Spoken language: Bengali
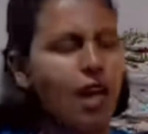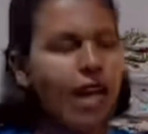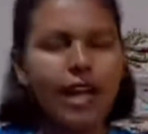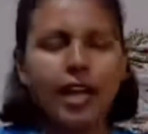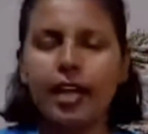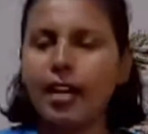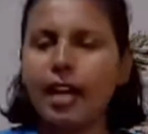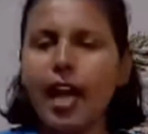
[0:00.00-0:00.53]

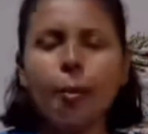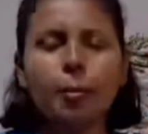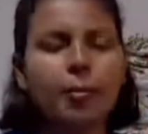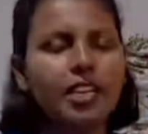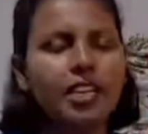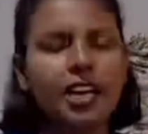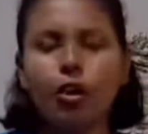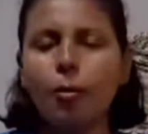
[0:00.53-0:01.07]
এখানে আপনি
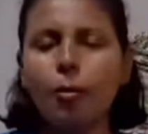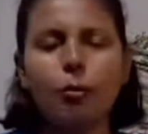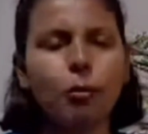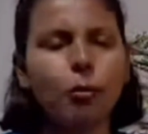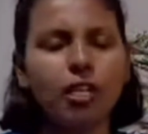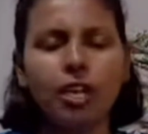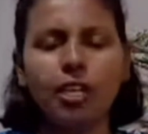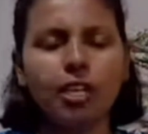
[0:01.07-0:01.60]
কেন আমার
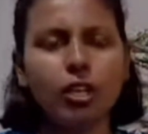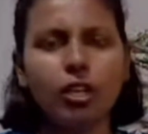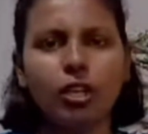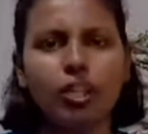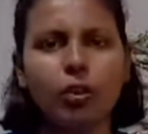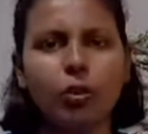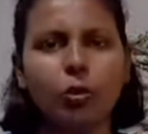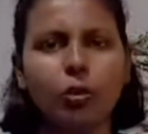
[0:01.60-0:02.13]
পোশাক নিয়ে কথা
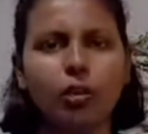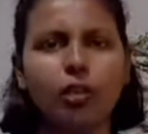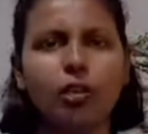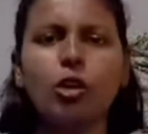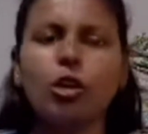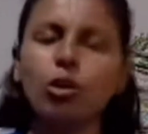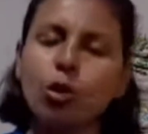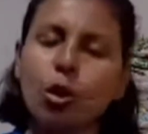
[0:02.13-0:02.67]
বলবেন
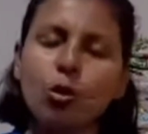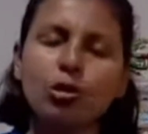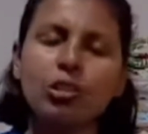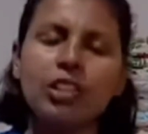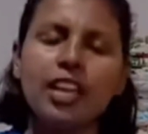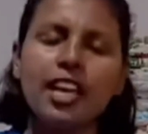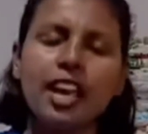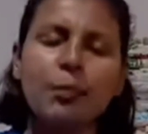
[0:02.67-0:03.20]
তখন
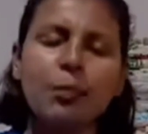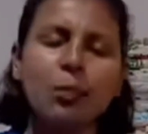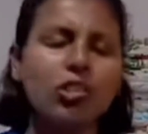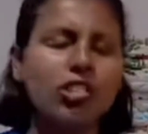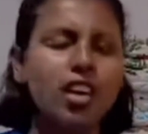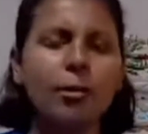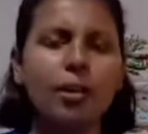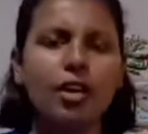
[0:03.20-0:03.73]
তিনি এক
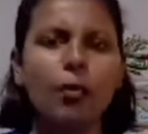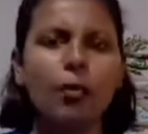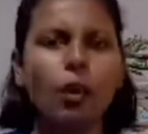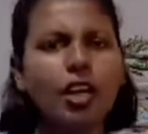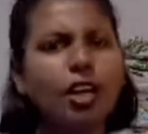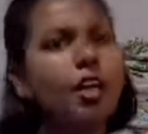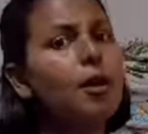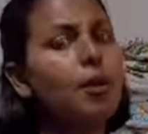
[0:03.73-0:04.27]
পর্যায়ে আমাকে বলে
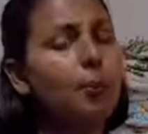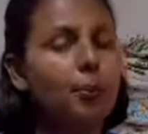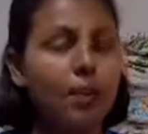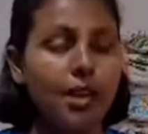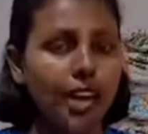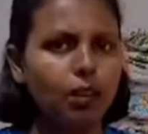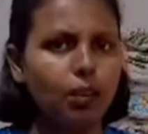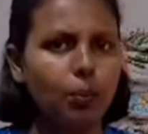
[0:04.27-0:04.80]

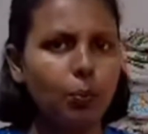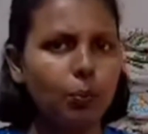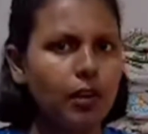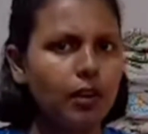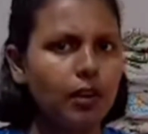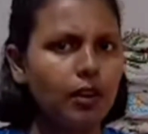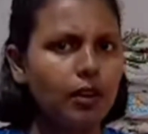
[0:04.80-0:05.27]
বেয়াদব মেয়ে